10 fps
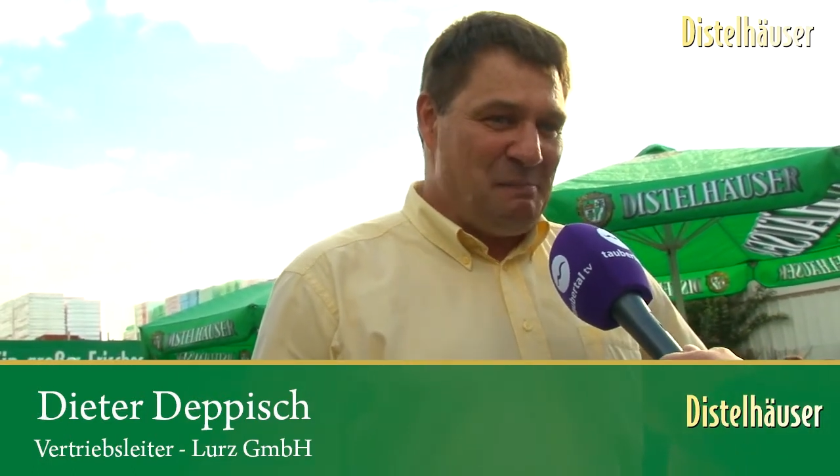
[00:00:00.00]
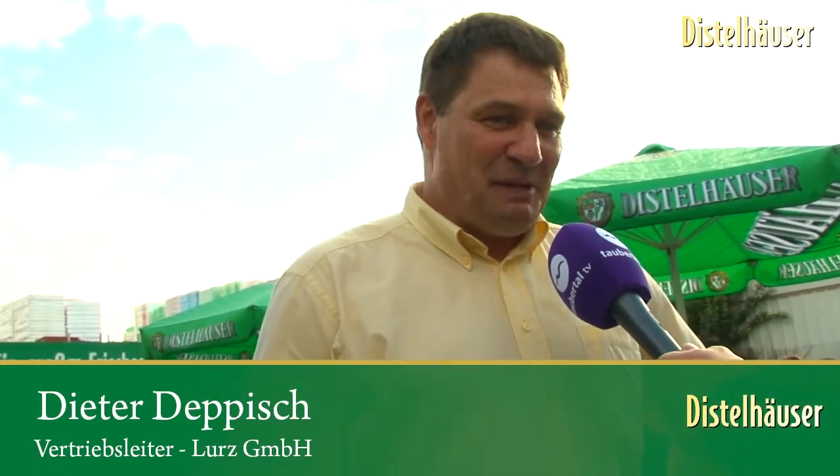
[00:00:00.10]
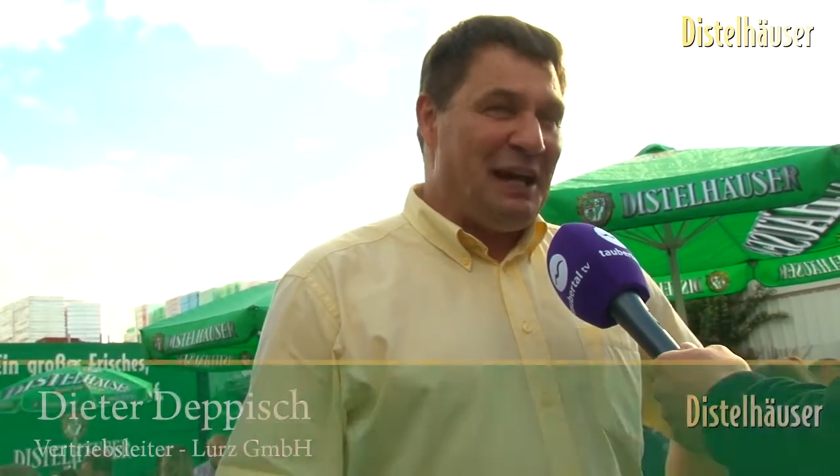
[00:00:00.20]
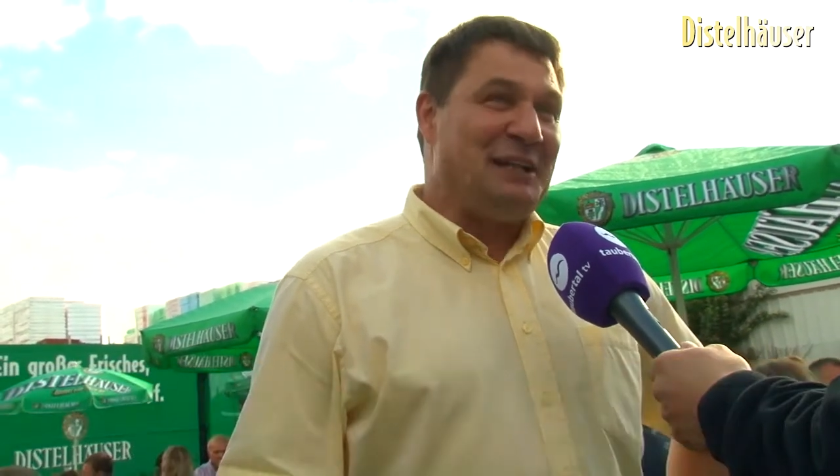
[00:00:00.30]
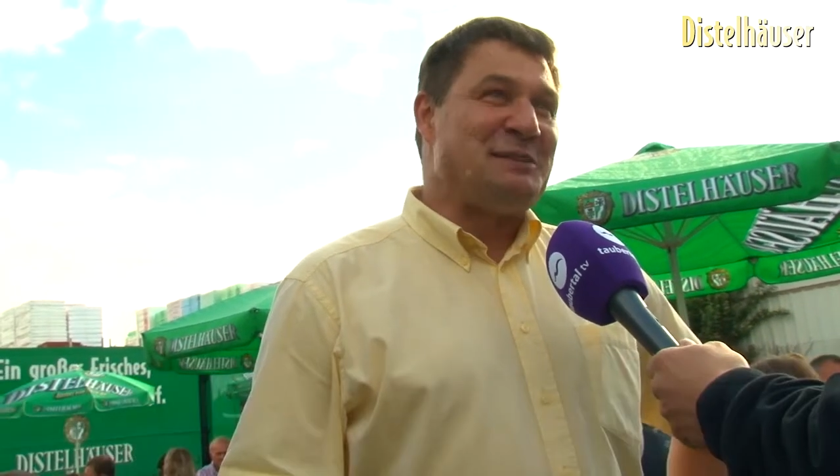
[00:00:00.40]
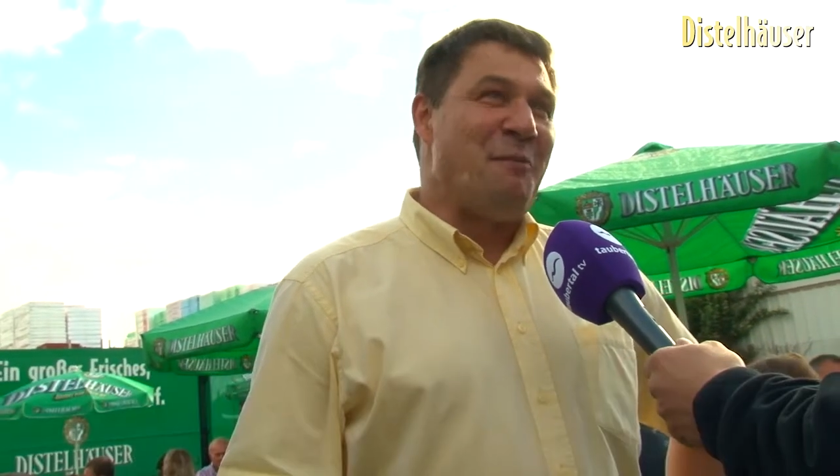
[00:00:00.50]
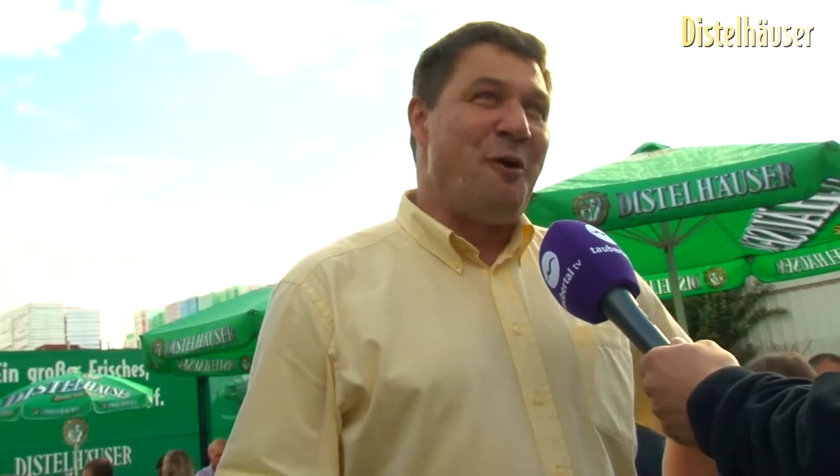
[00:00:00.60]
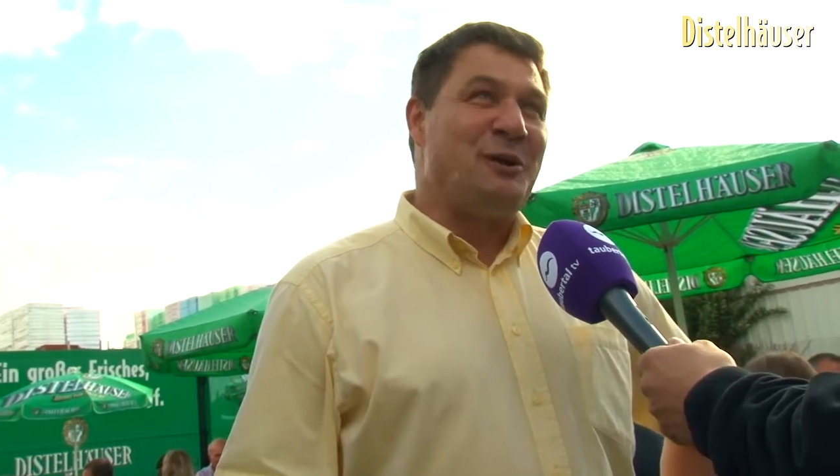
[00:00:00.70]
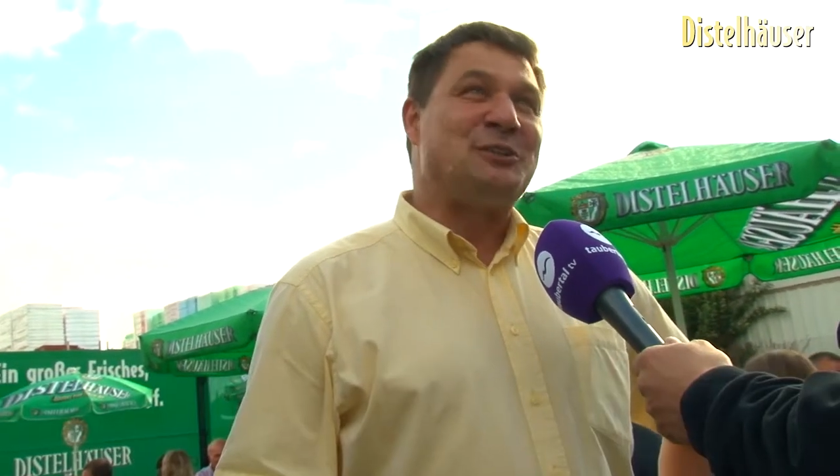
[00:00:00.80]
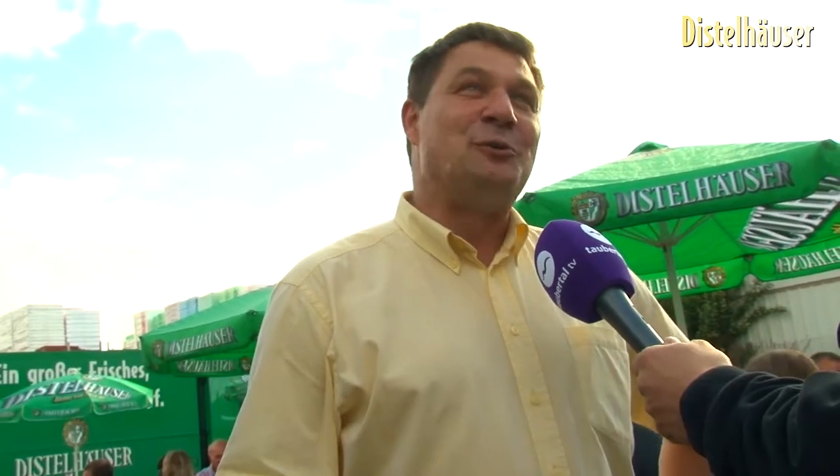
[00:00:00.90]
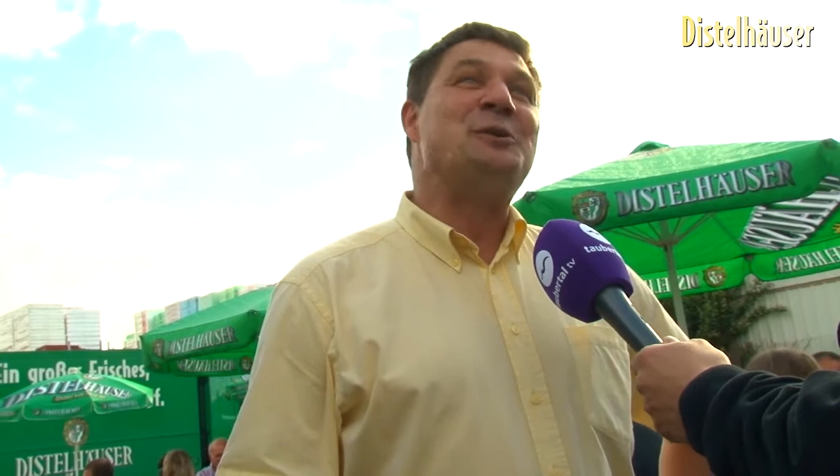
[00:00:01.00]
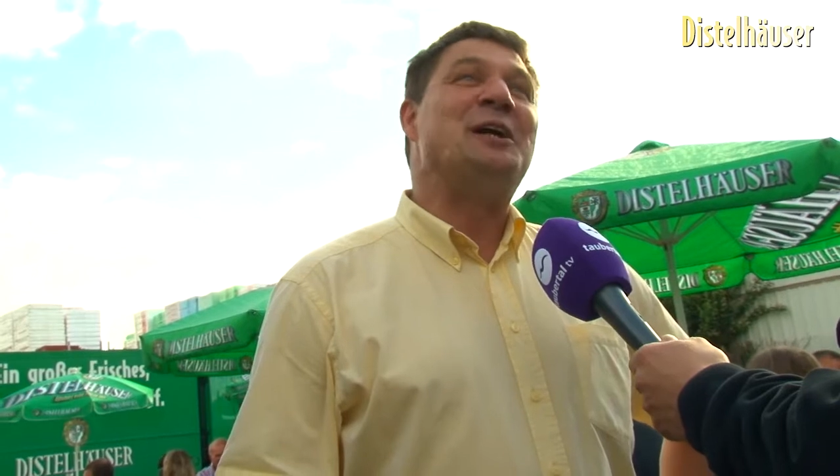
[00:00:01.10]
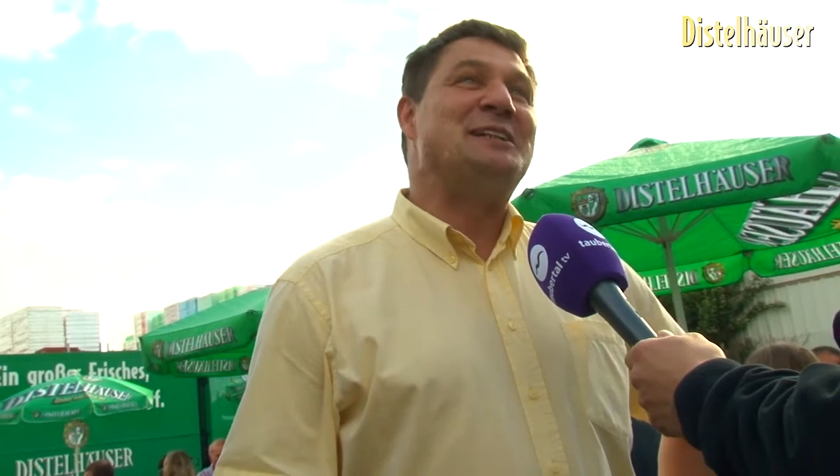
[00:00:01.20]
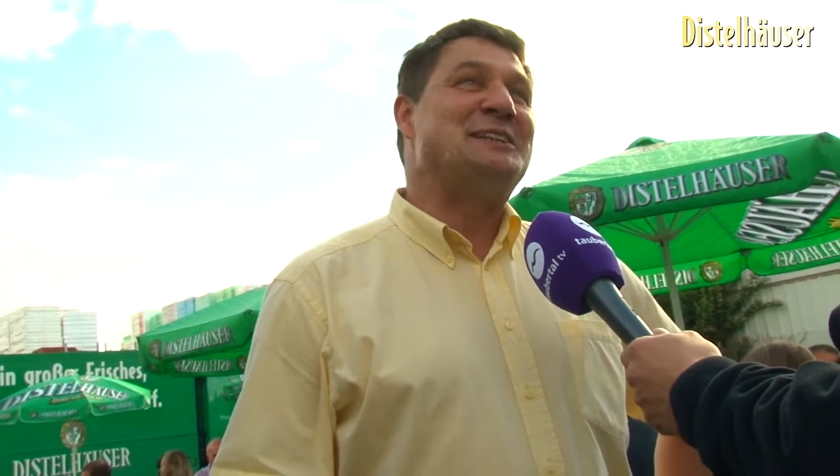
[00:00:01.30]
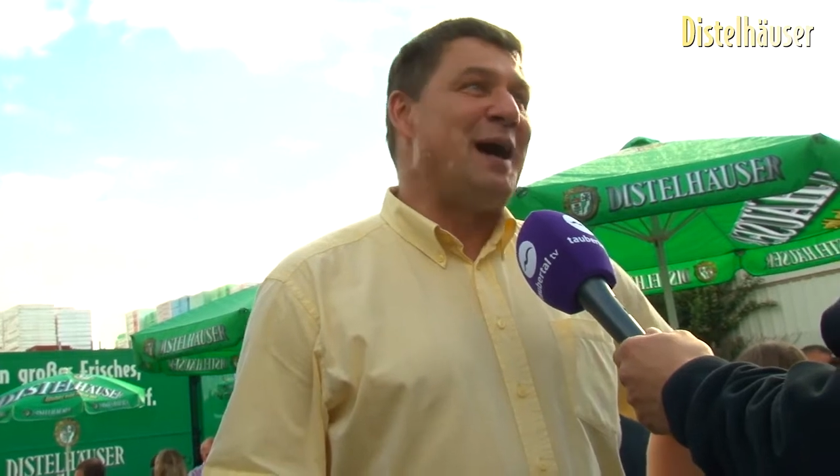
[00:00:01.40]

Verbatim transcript: bin da eines Morgens runter ins